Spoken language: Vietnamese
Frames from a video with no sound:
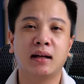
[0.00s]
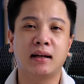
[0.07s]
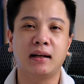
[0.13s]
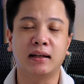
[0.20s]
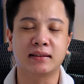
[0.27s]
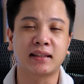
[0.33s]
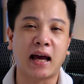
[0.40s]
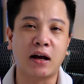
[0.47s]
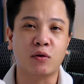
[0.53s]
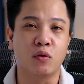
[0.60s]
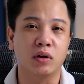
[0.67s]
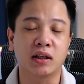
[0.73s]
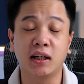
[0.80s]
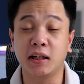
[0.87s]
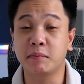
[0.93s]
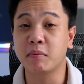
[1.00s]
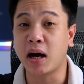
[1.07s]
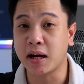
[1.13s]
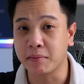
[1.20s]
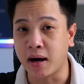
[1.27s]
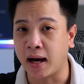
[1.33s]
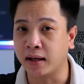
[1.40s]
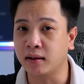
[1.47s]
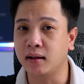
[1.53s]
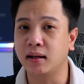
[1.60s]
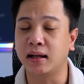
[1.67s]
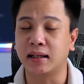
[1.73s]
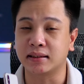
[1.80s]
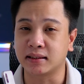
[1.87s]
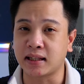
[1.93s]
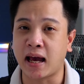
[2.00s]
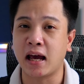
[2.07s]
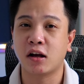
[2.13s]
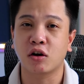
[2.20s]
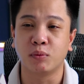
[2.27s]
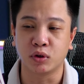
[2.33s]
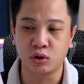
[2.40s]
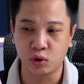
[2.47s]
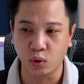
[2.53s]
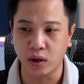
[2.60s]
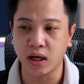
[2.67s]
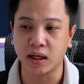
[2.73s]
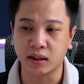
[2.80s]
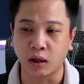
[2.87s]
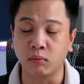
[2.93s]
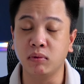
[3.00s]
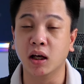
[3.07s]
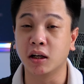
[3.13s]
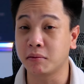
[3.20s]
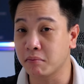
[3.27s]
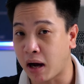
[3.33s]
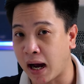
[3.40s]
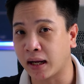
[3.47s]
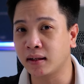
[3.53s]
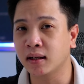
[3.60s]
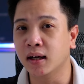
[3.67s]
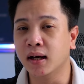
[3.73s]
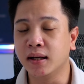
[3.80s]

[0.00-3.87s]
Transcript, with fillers: là giá của ClickBuy bán, là giá của một chuỗi hệ thống lớn bán,